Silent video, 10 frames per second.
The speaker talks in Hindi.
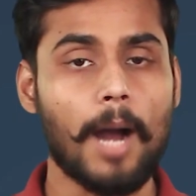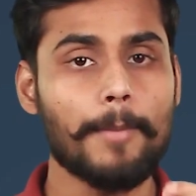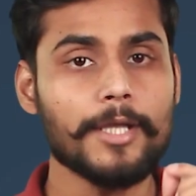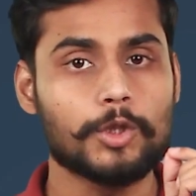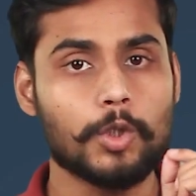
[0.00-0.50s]
अब
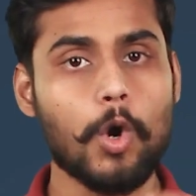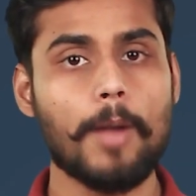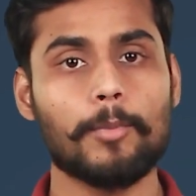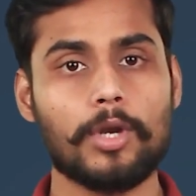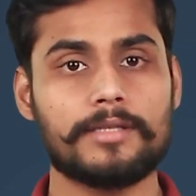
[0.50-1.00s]
मैं दो
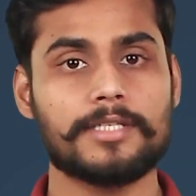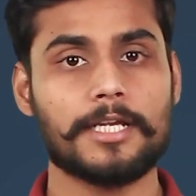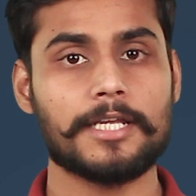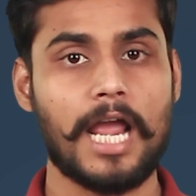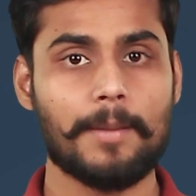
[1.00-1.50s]
एम्बुलेंस का
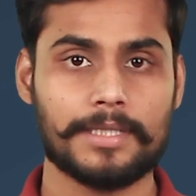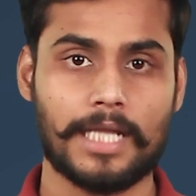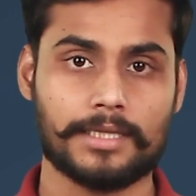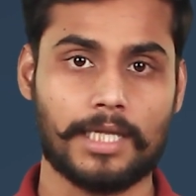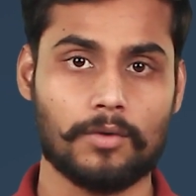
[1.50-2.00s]
किराया
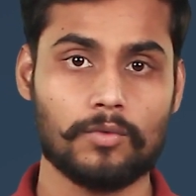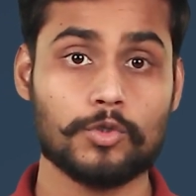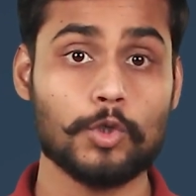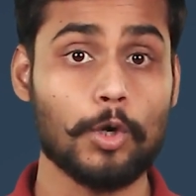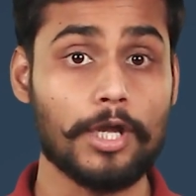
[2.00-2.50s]
बताता हूँ
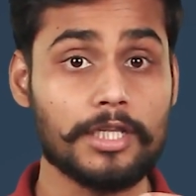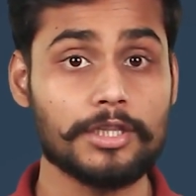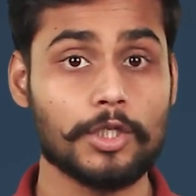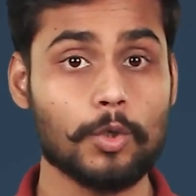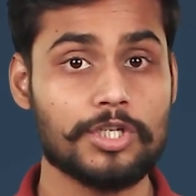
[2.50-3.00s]
जो इन
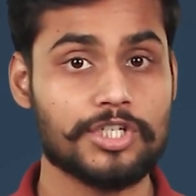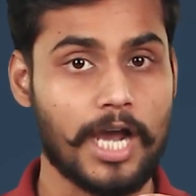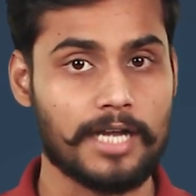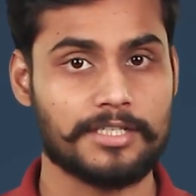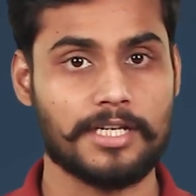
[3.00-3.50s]
दिनों
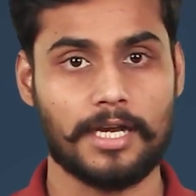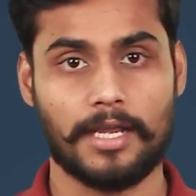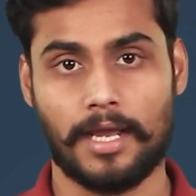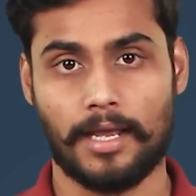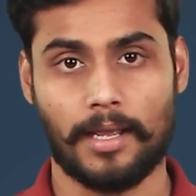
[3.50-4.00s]
चार्ज किया
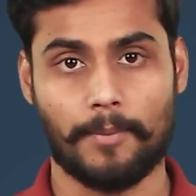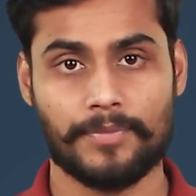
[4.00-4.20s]
गया है